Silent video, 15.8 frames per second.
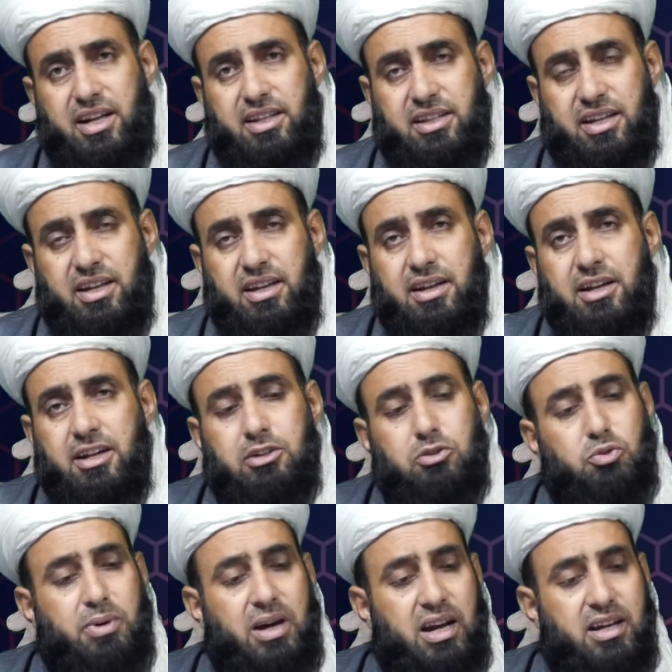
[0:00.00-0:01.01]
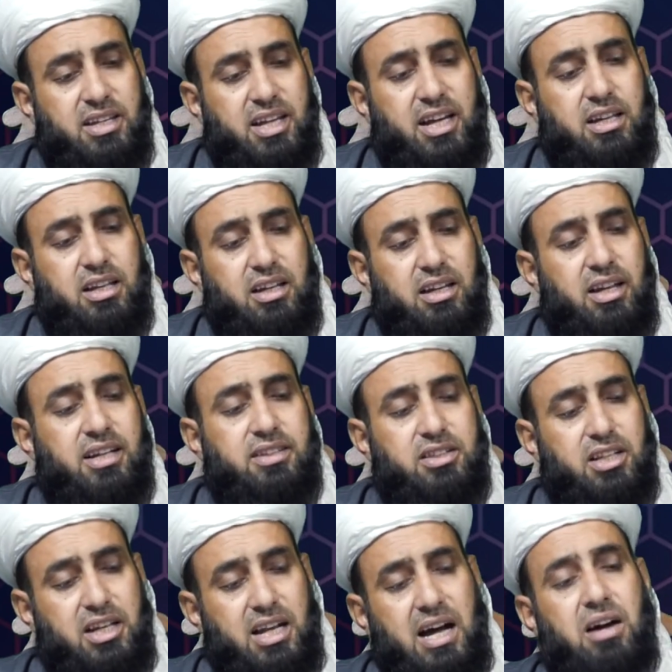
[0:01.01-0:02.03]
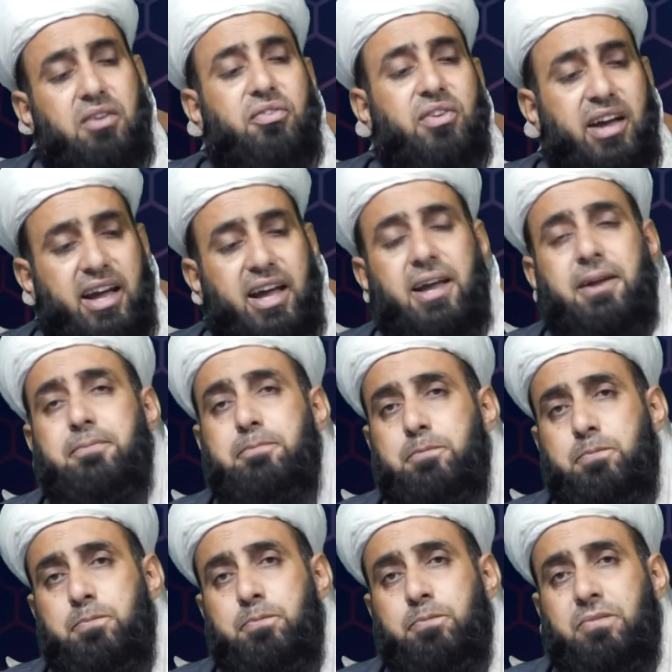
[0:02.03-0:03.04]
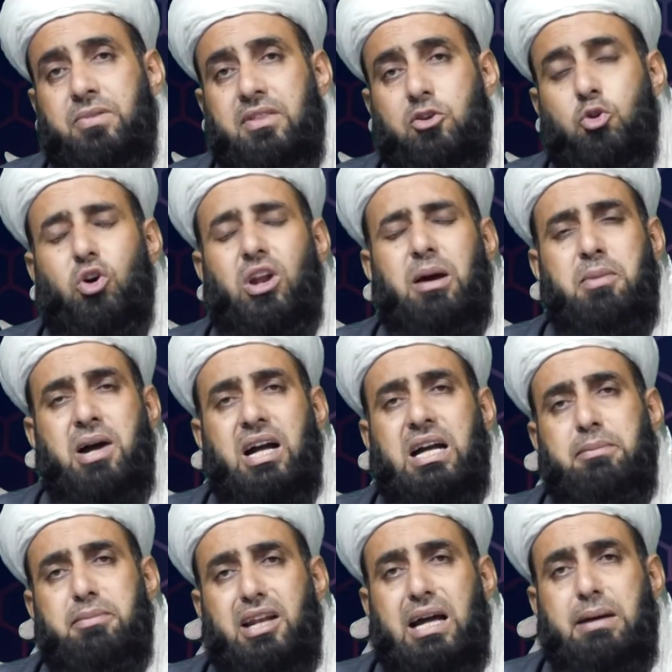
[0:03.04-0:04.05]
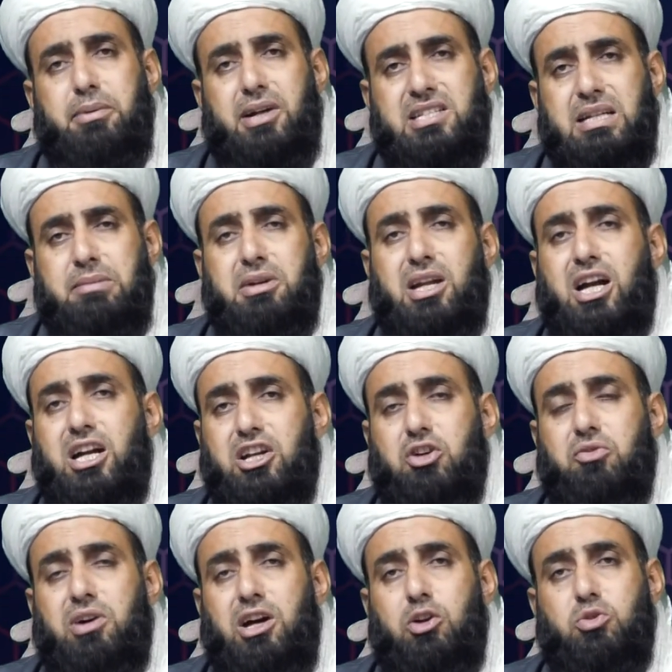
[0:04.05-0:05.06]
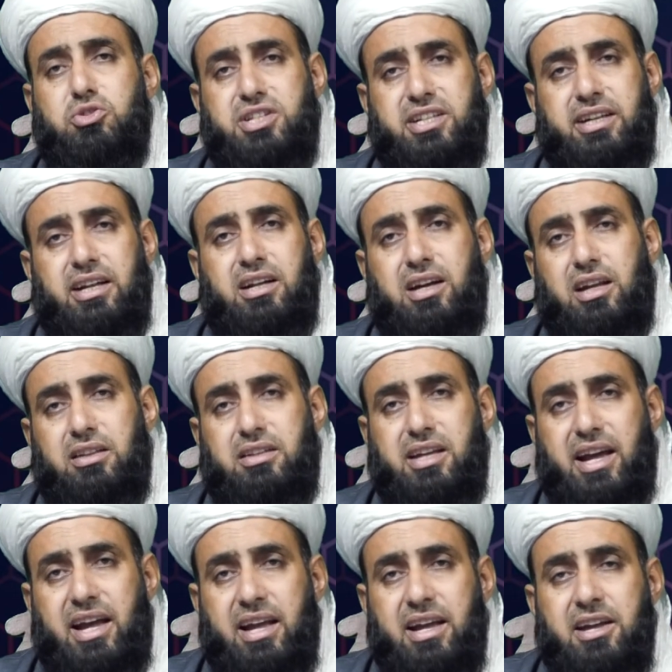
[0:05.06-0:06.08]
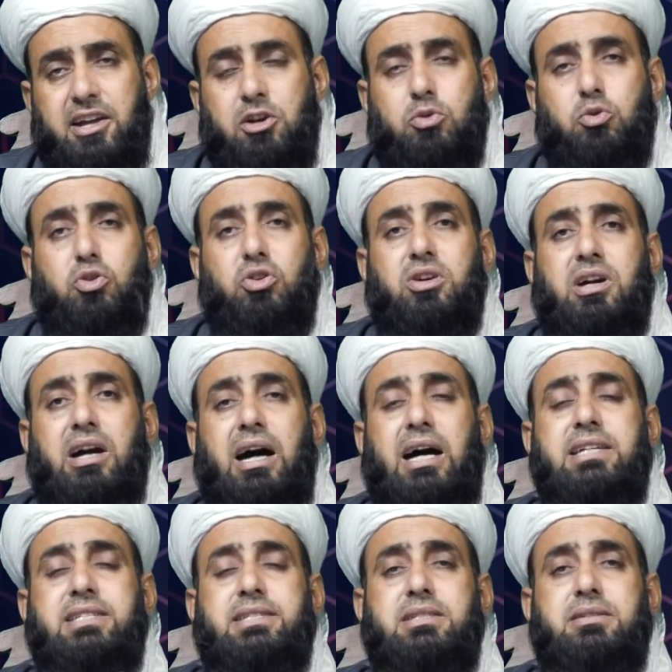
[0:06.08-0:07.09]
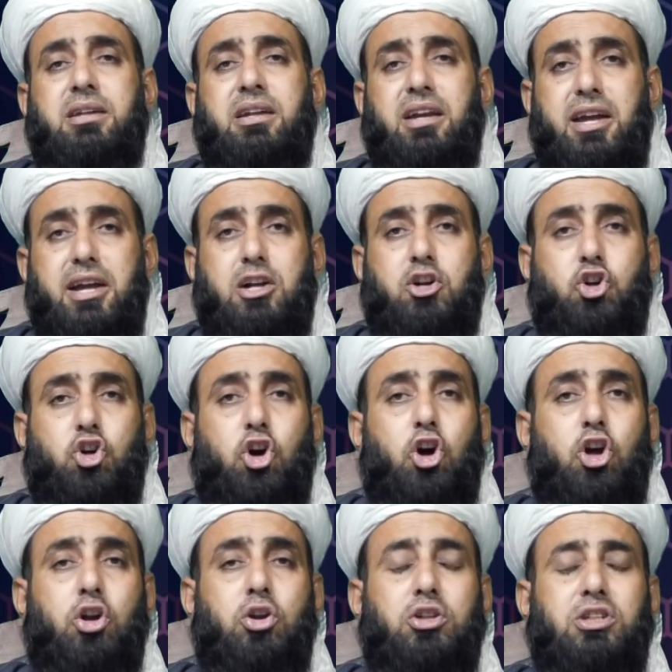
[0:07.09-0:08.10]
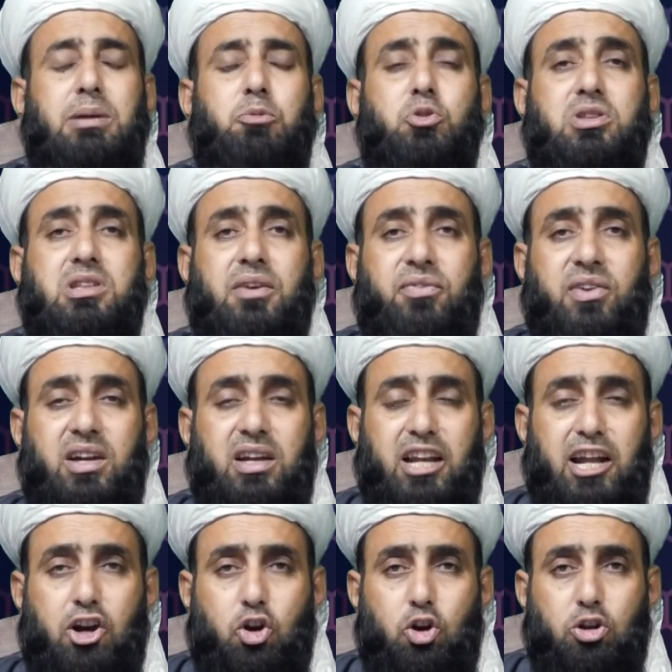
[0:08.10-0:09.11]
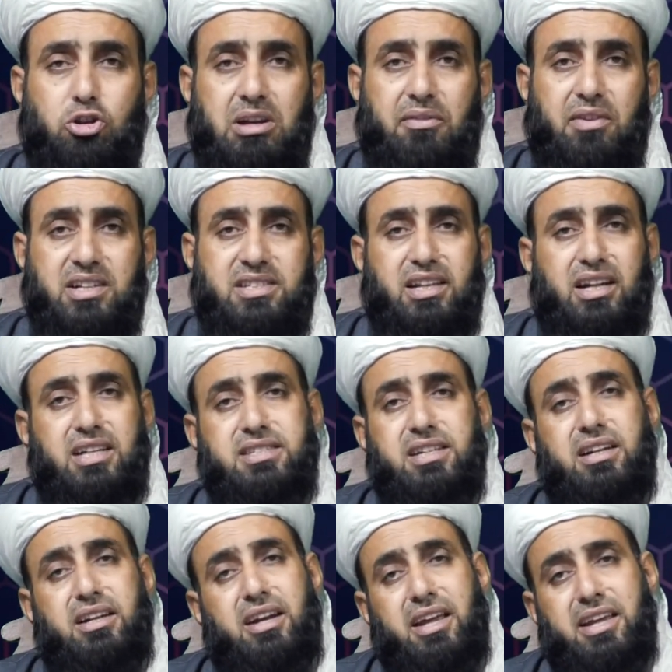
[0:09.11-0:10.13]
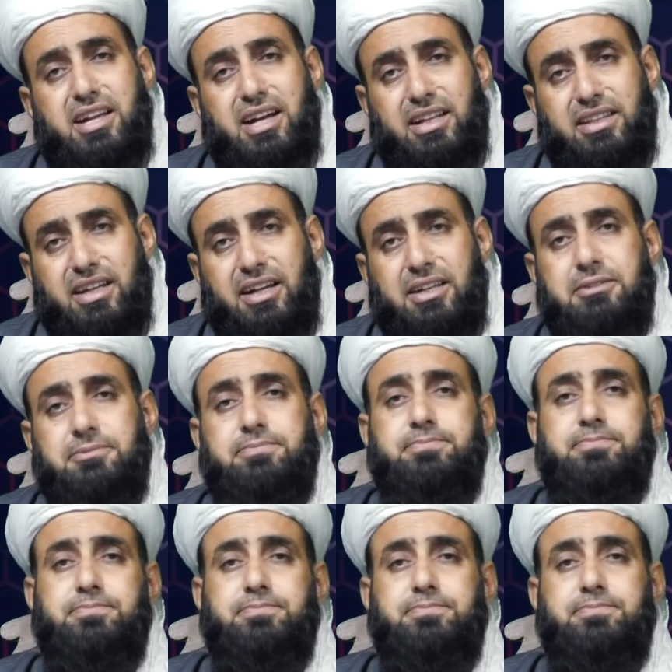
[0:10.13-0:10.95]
रहे थे तो बहरहाल ये एक इख्तिलाफ है जो उलमा का मैंने आपके सामने आठ अकवाल को जिक्र कर दिया है कोई ख़ास एक कॉल या मुतफ़ल कॉल जो है वैसा नज़र नहीं आता है